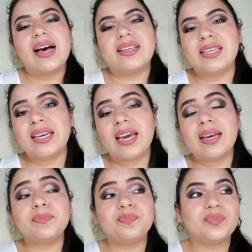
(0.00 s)
Así
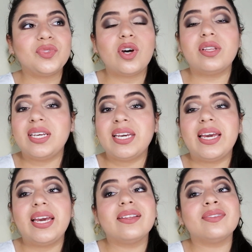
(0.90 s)
que yo
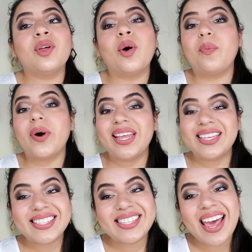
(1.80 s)
dije, no
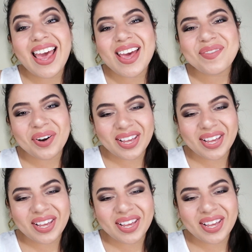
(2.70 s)
puede ser.